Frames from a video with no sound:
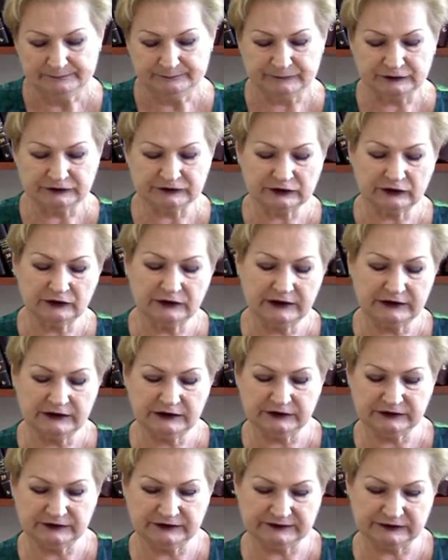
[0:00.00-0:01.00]
to z
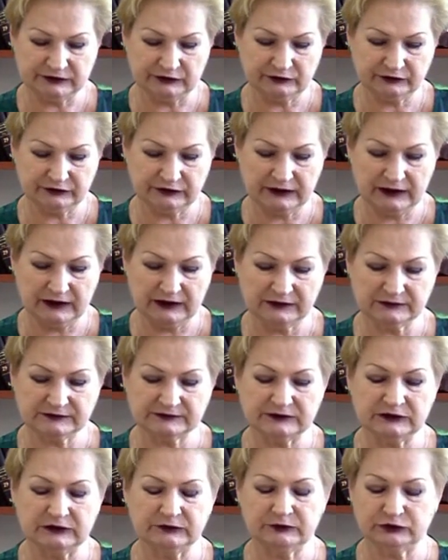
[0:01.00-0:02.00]
kolei historia
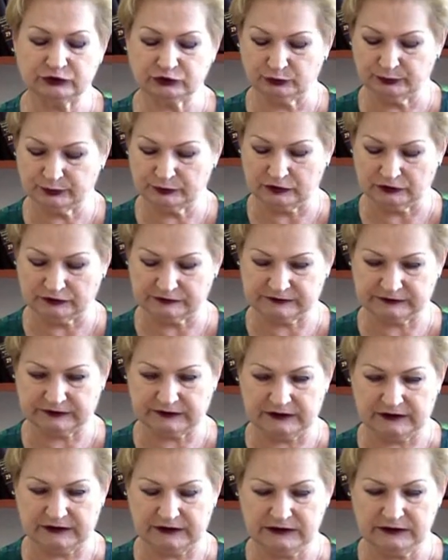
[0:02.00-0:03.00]
Sylwii
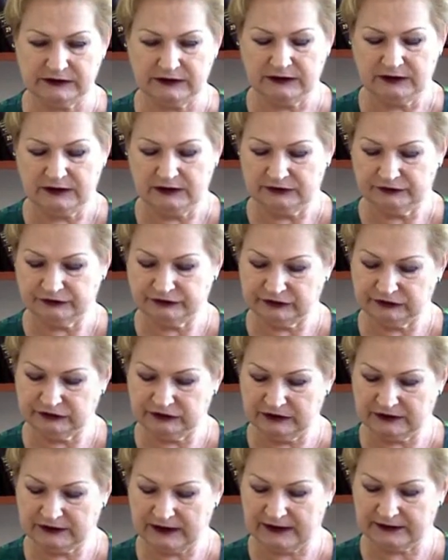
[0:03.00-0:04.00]
Czubkowskiej,
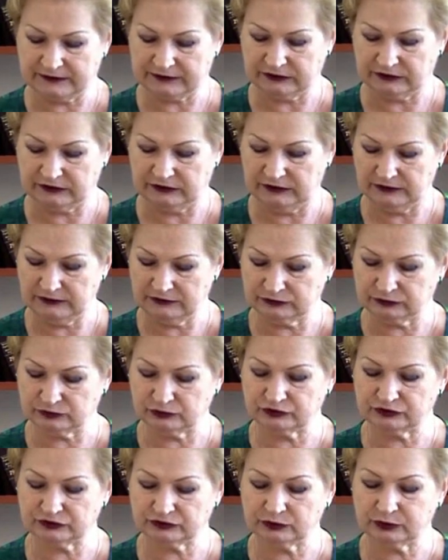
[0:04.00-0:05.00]
dziennikarki,
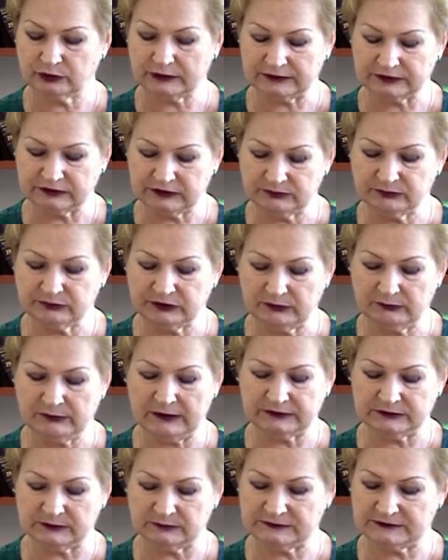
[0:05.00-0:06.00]
która tym
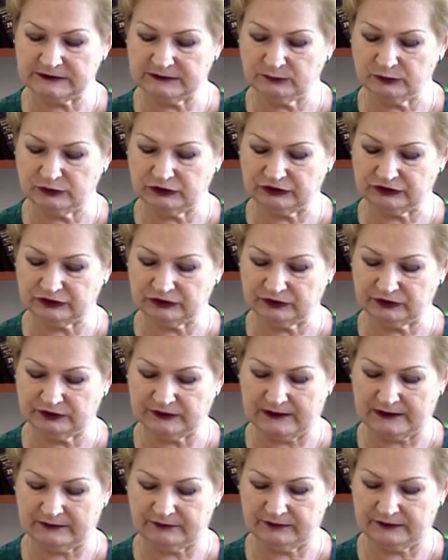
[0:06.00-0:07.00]
tematem zajmuje się od
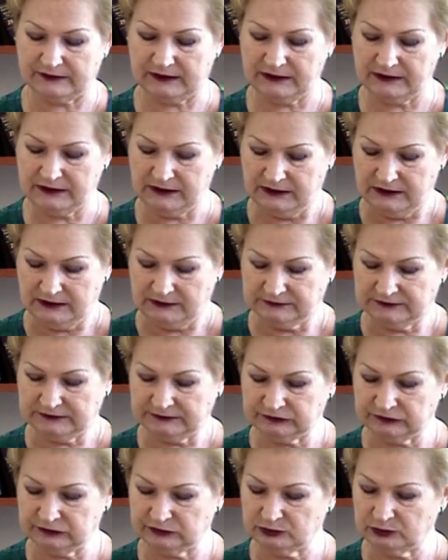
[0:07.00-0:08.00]
dawna,
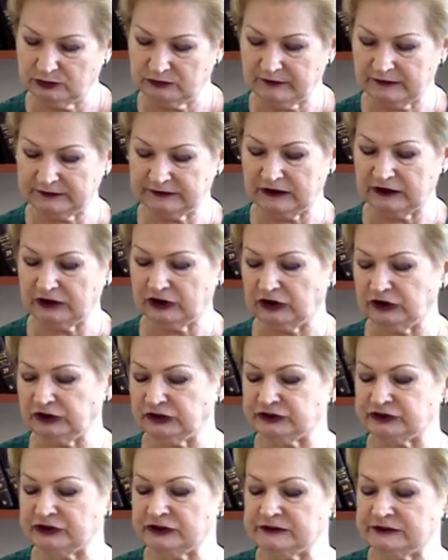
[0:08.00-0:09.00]
zatytułowanej
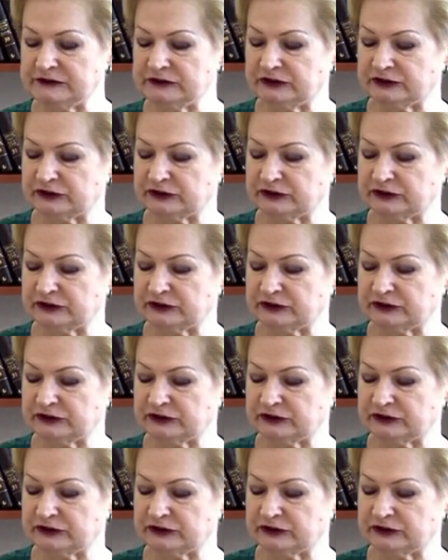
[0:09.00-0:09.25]
Chińczycy